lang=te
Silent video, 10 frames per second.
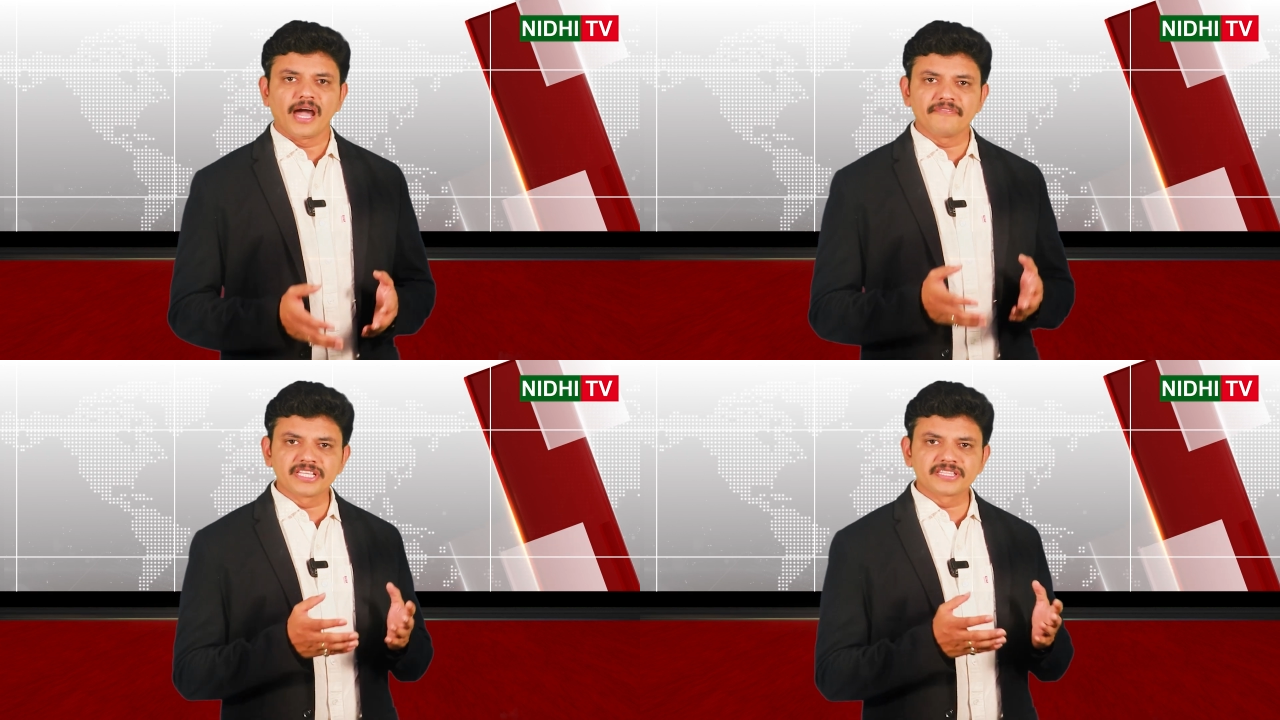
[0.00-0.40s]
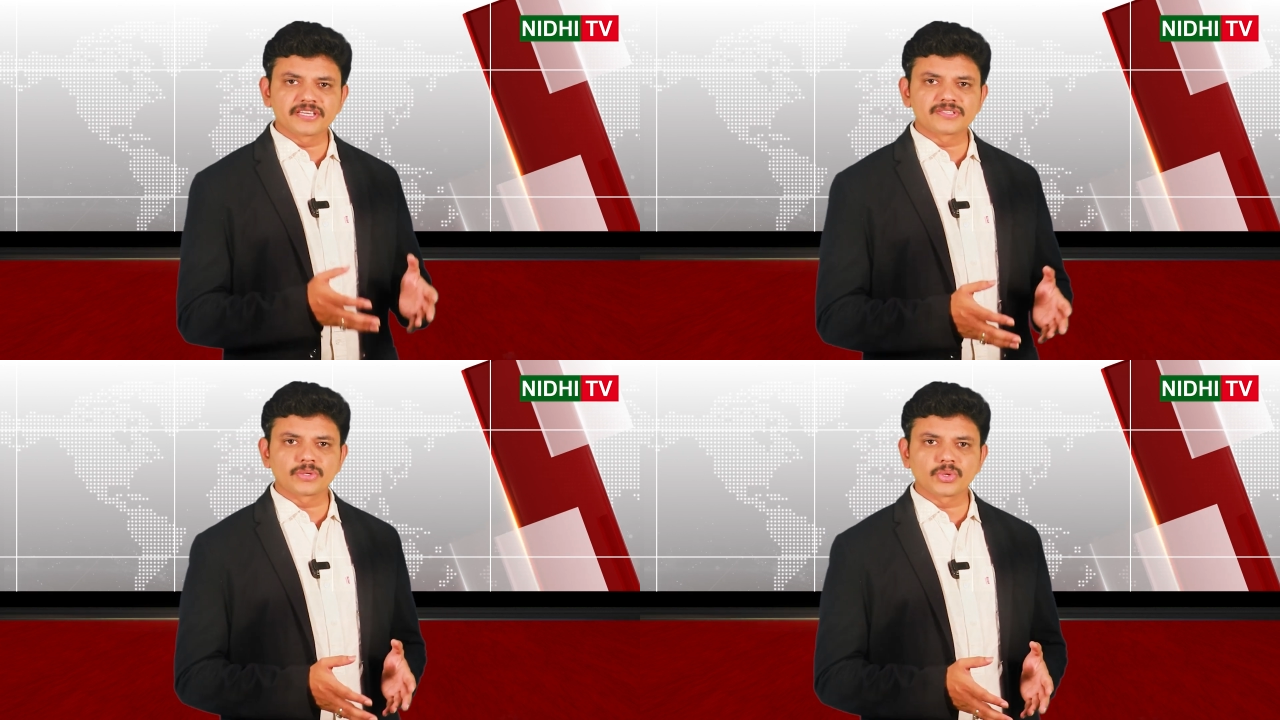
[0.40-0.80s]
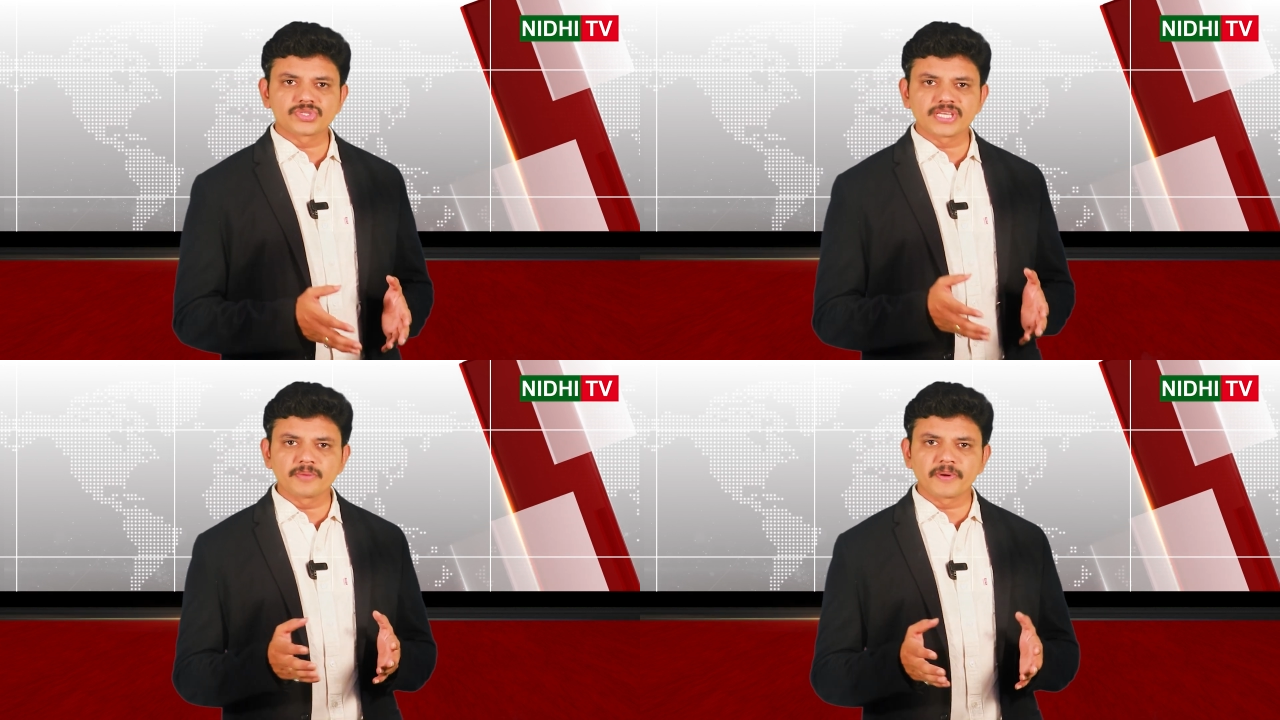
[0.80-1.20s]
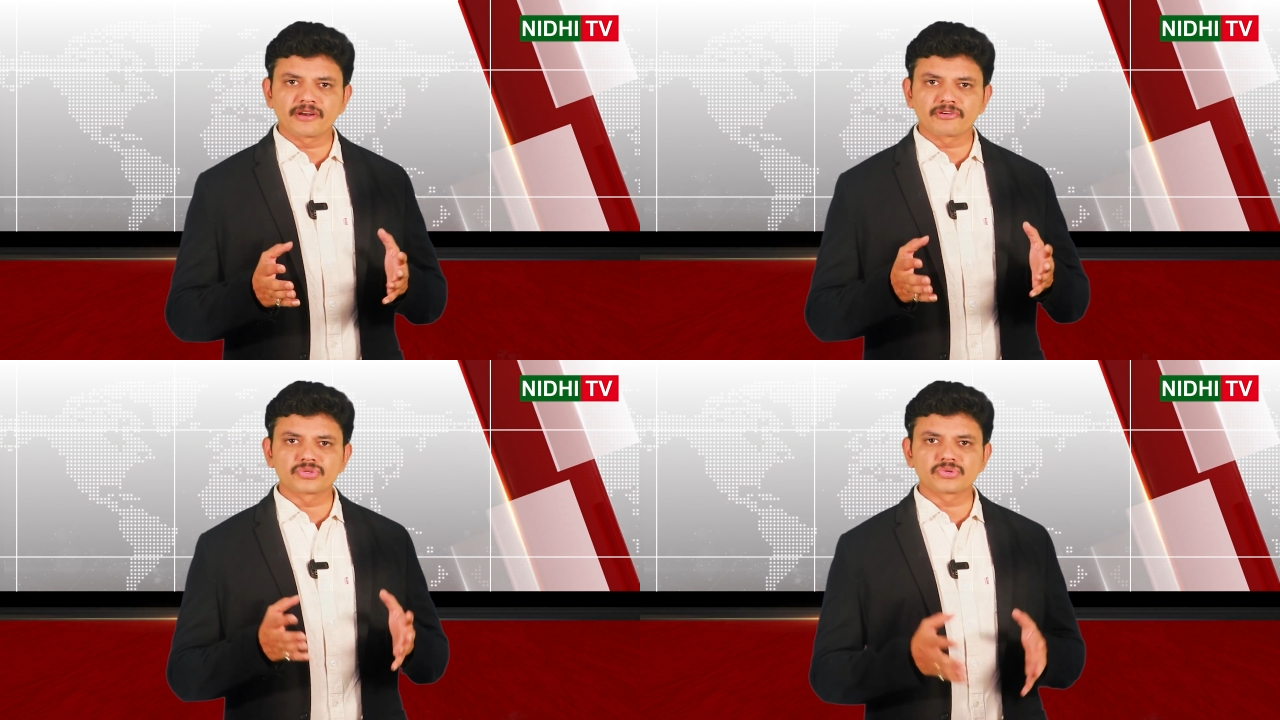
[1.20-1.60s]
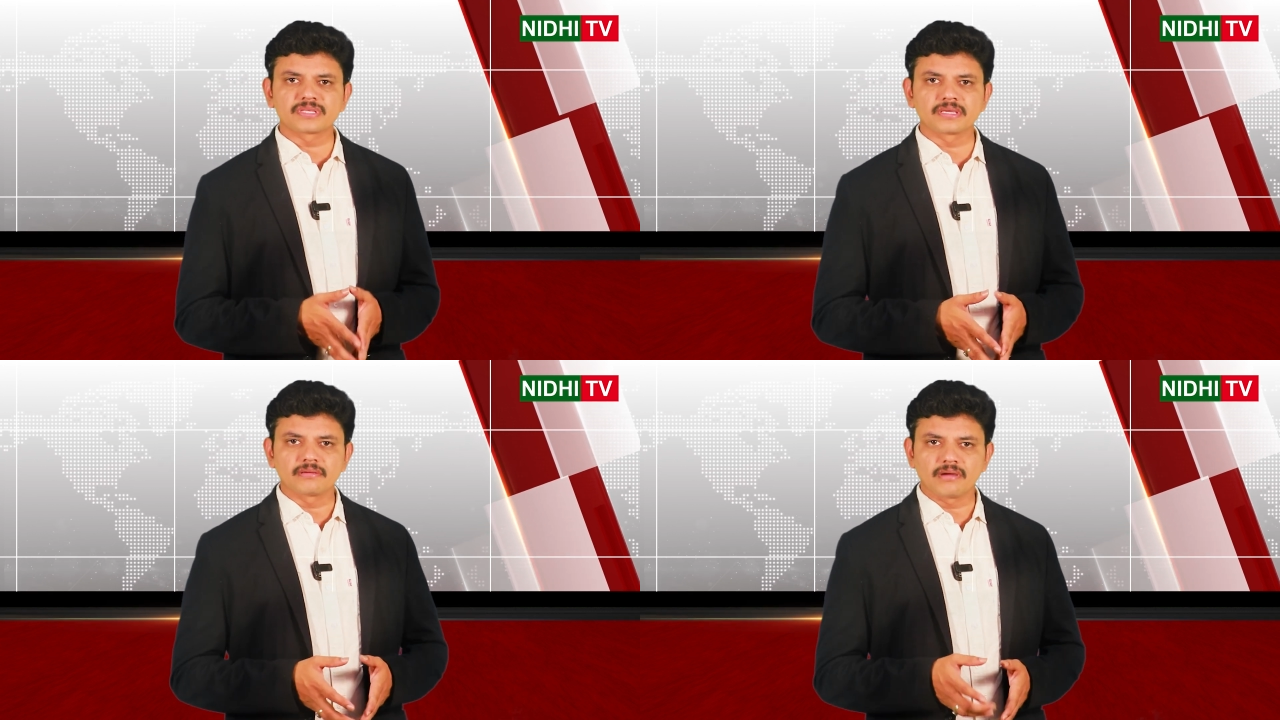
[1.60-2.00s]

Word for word: అవినీతి కేసుల్లో జైలు పాలవడం చూసి